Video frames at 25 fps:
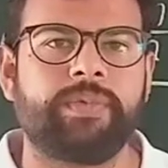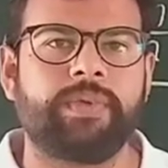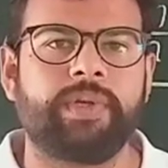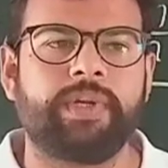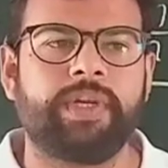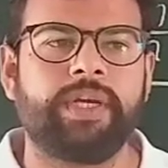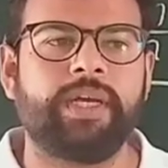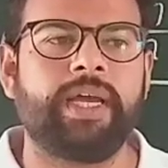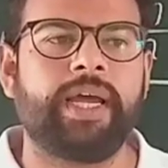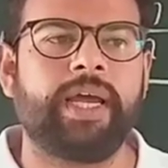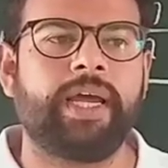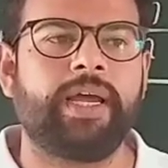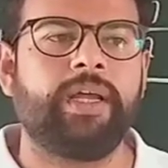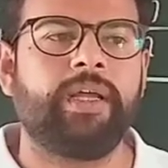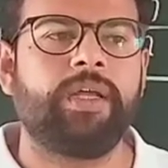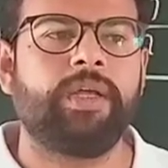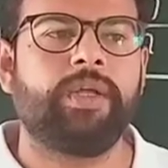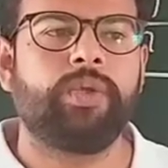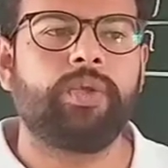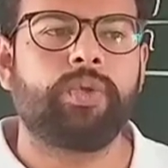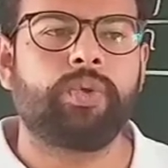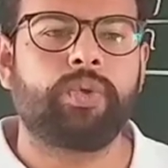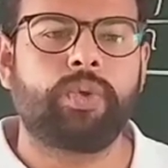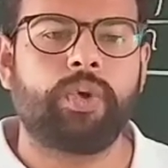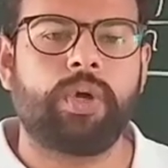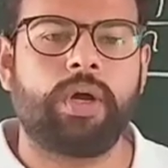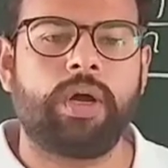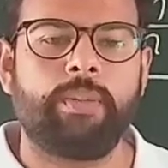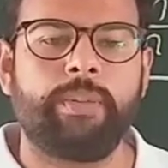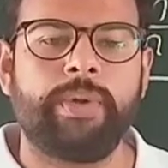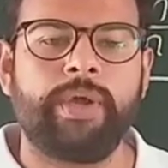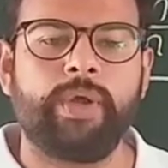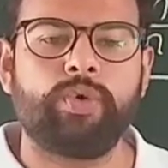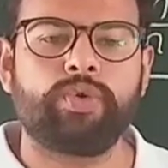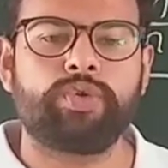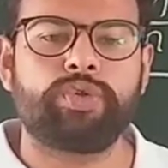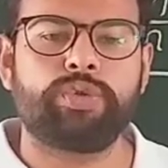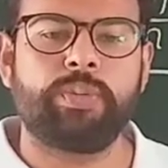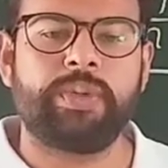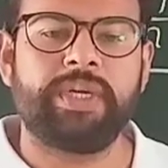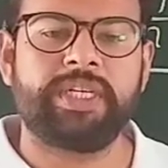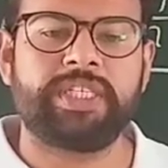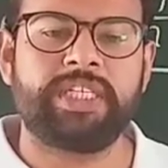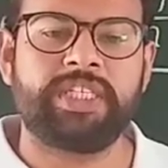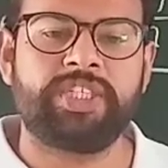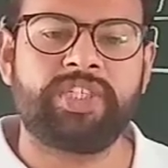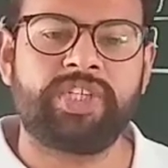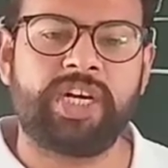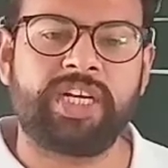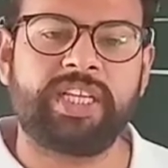ठीक है तो हमें उसमें
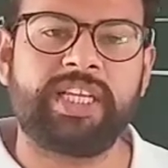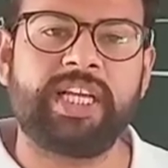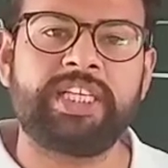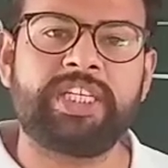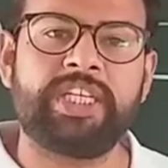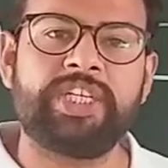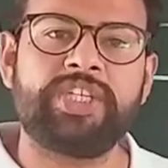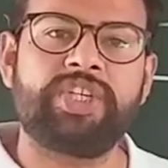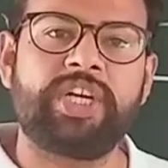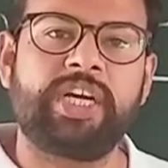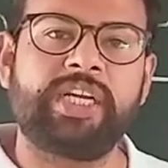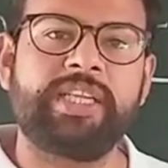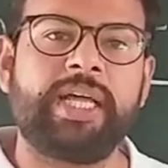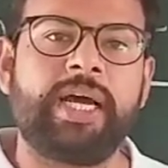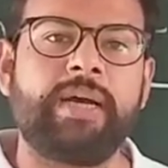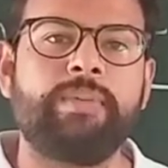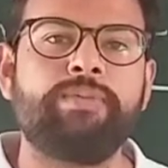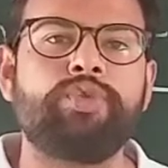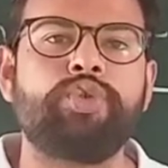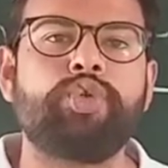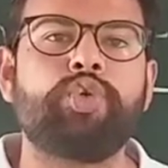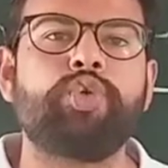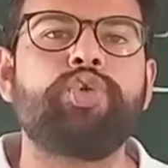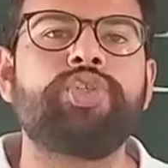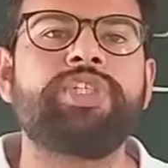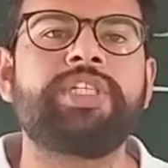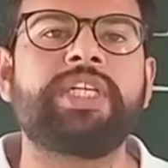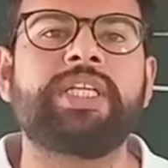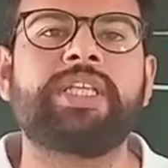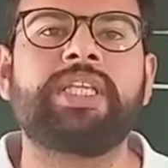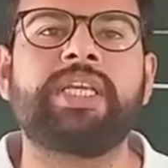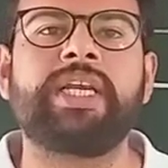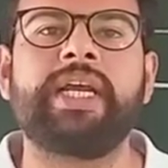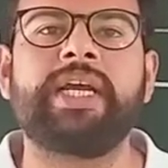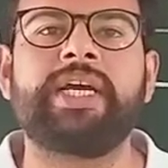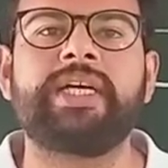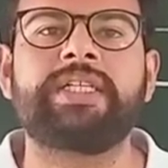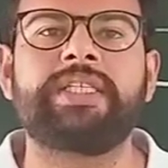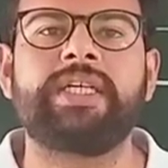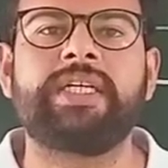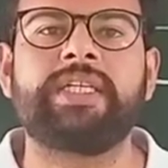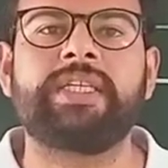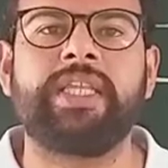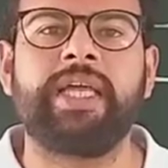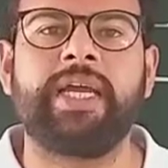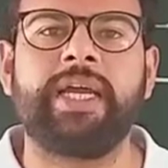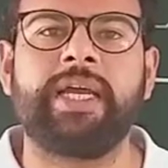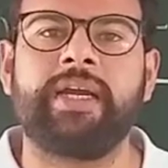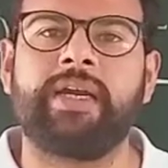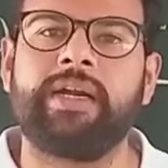से ज़्यादा से ज़्यादा हम चूज़ कितने कर
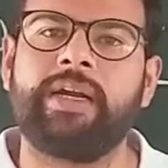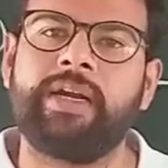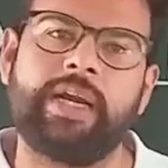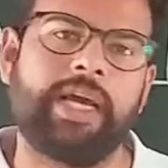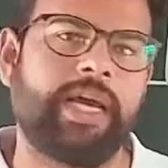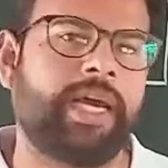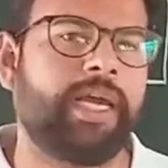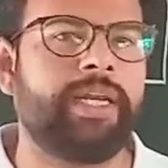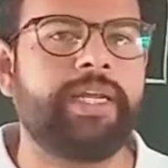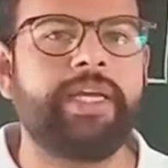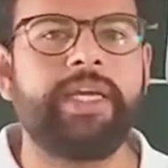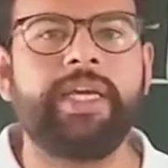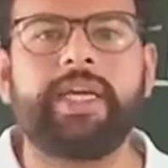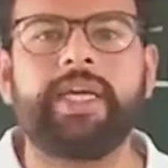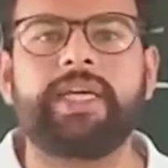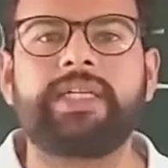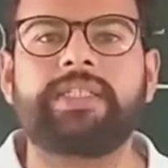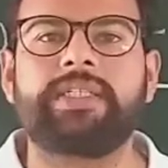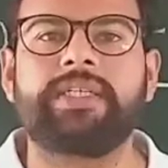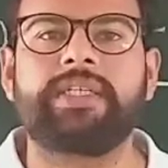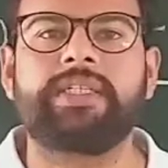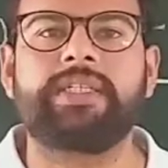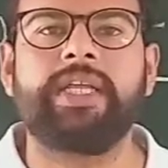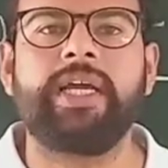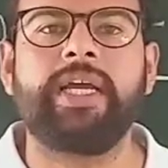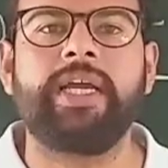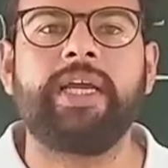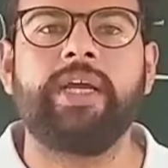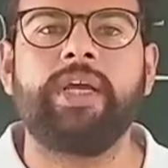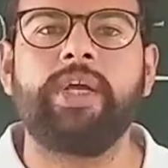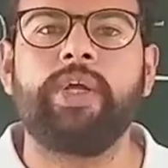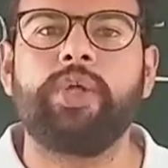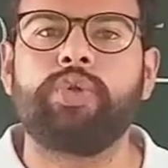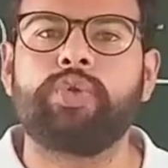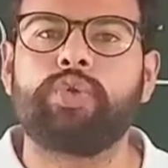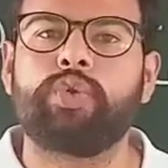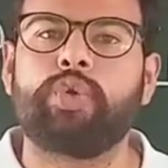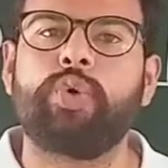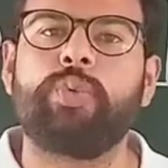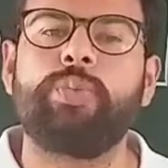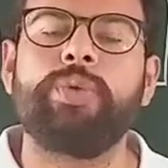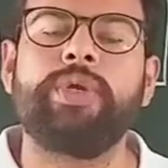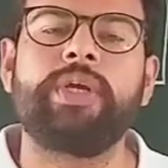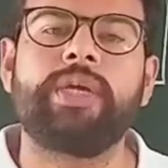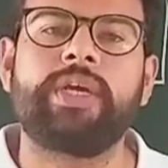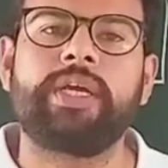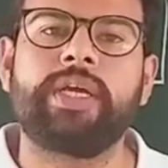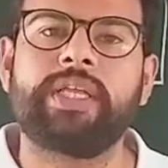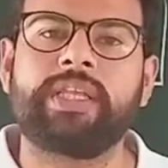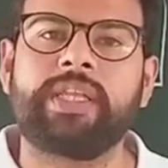सकते हैं टेन ही कर सकते हैं तो भी
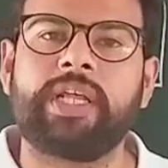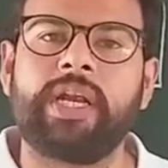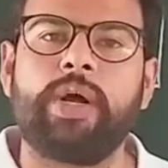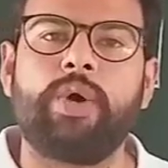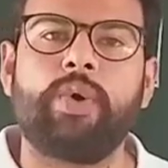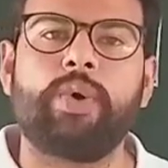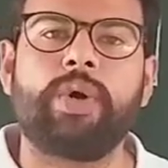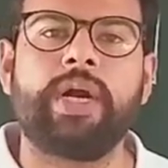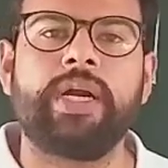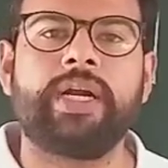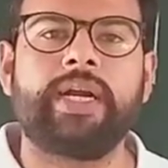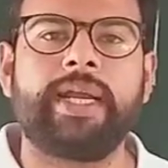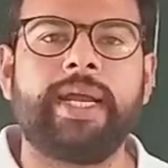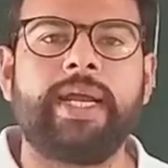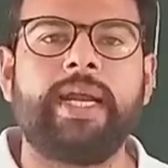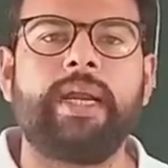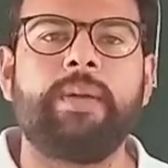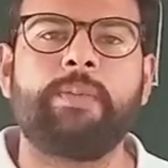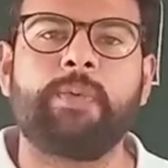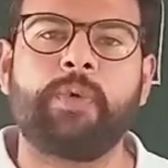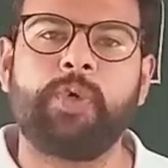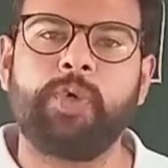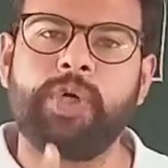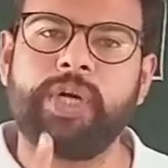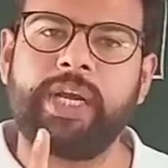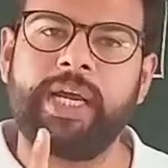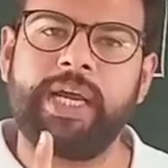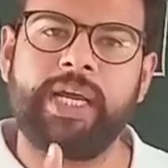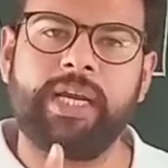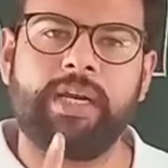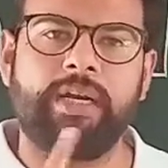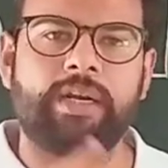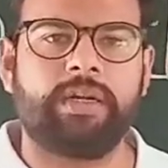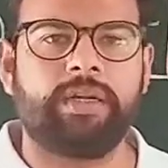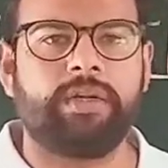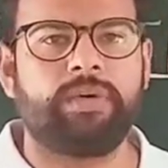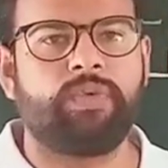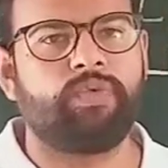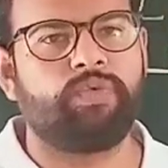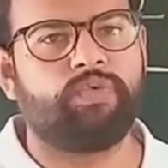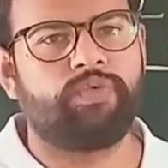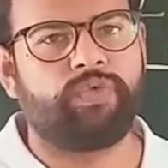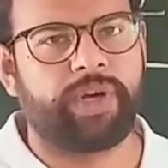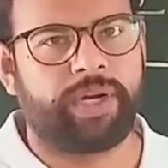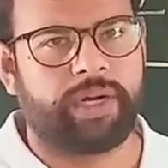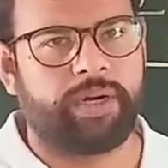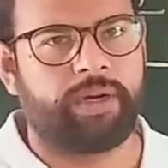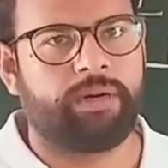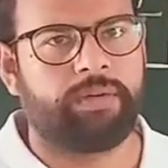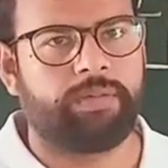कितना होगा टेन अपॉन टेन
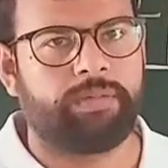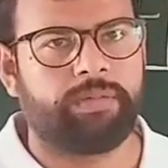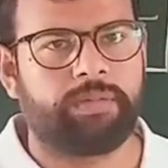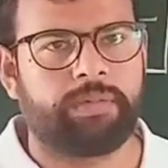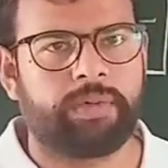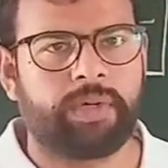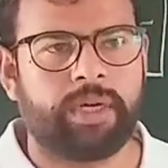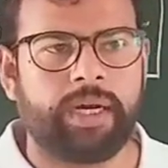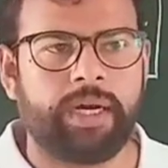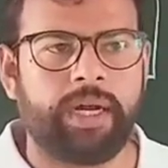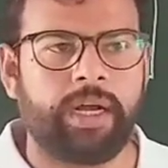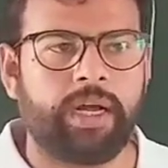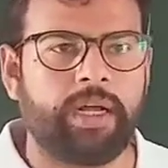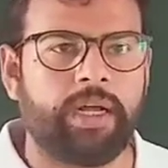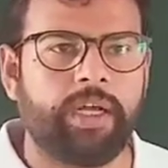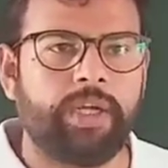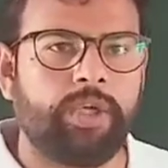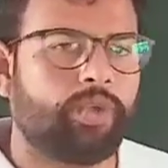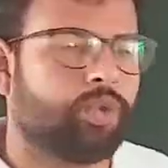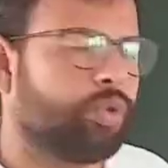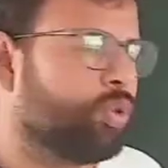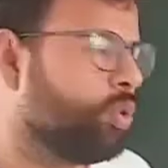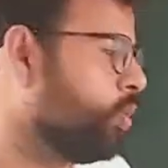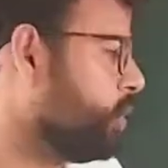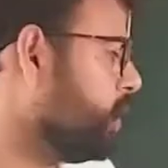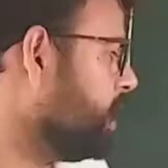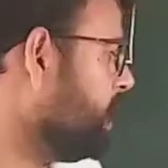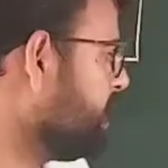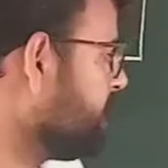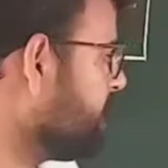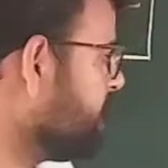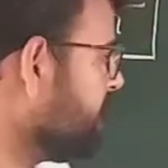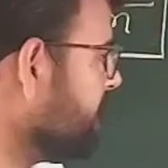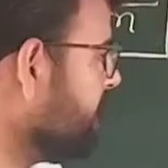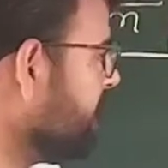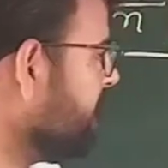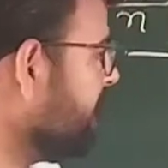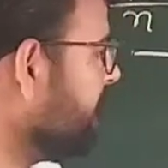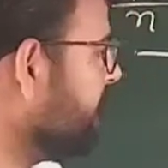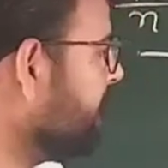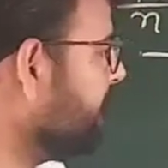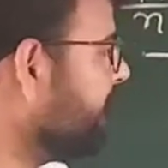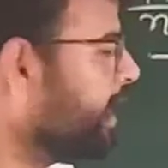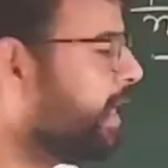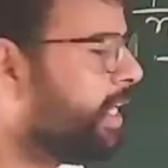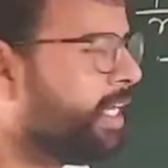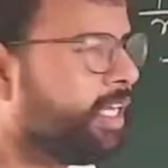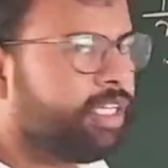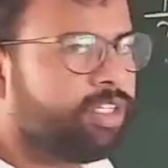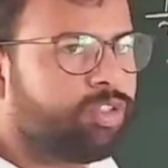वन है ना तो
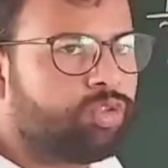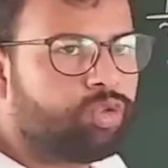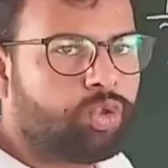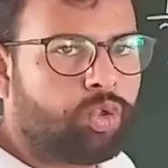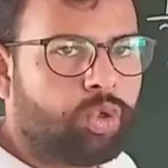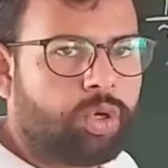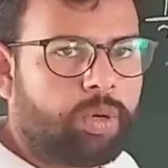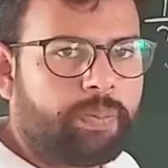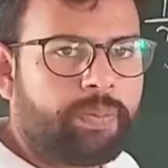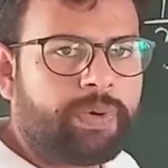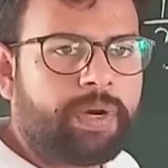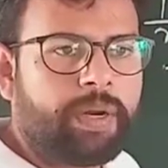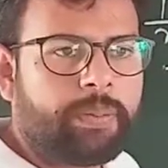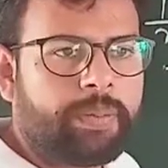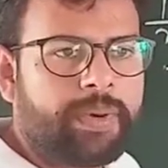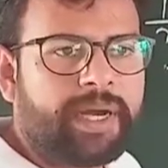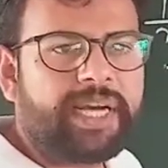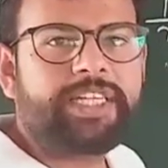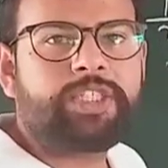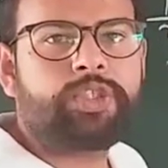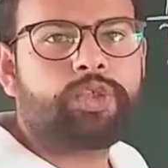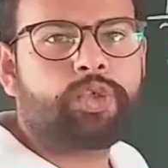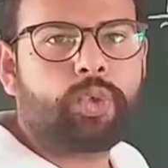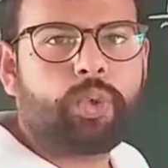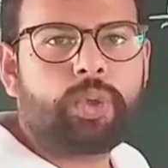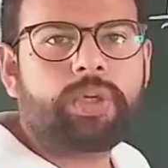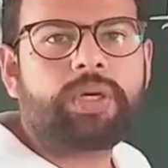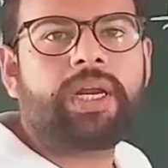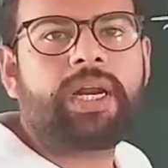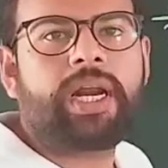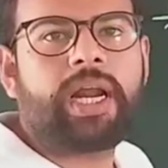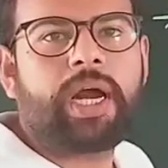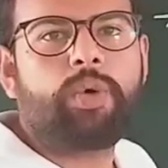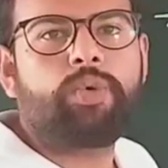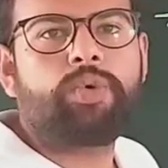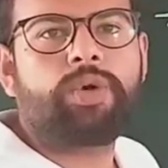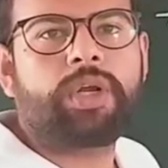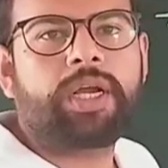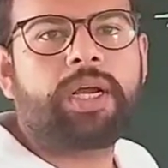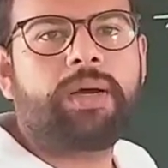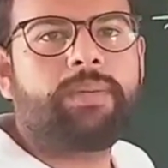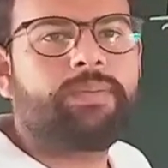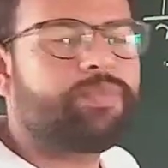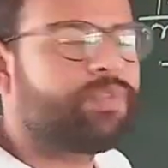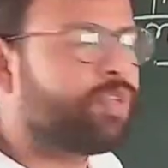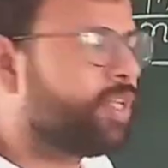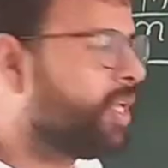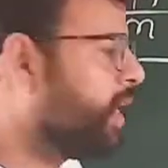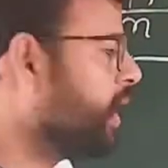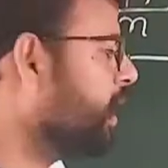इसीलिए जो अपने पास टोटल
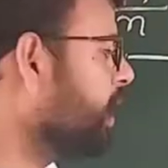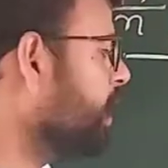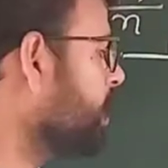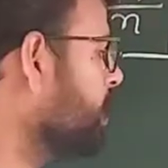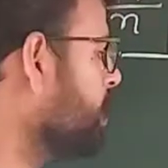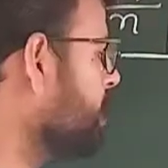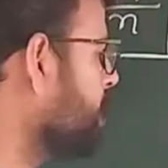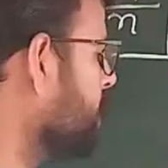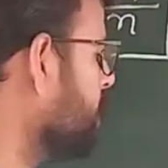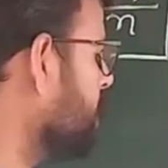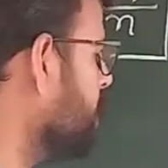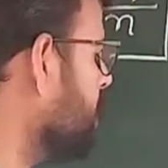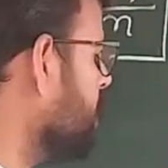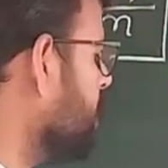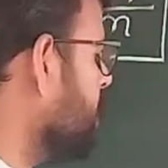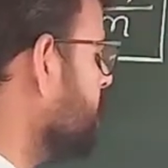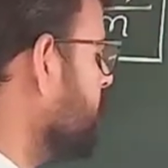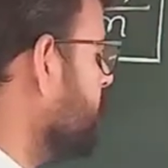आउटकम्स हैं है ना